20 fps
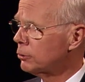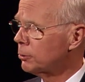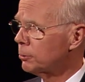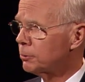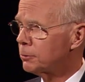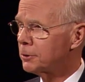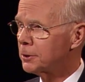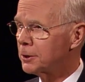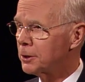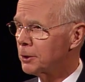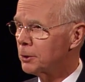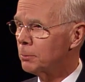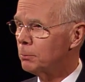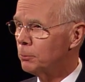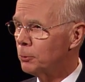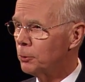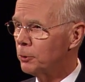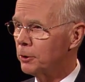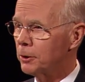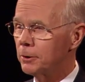把受
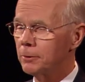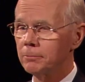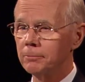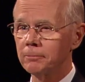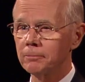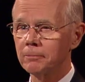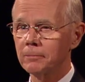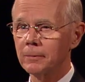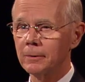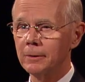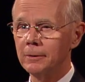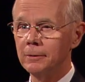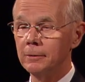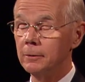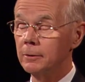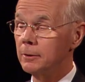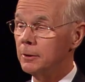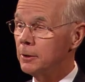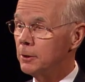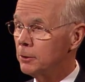伤的士兵
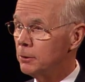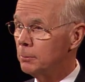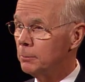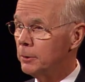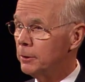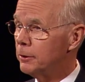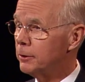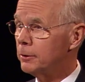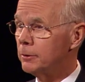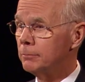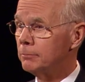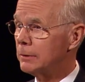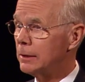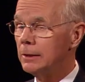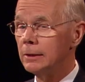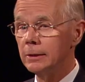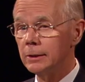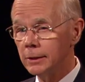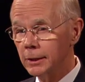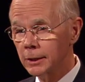送上飞
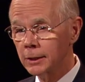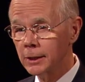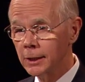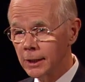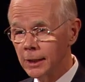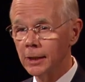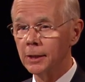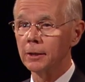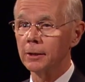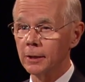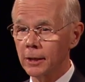机后，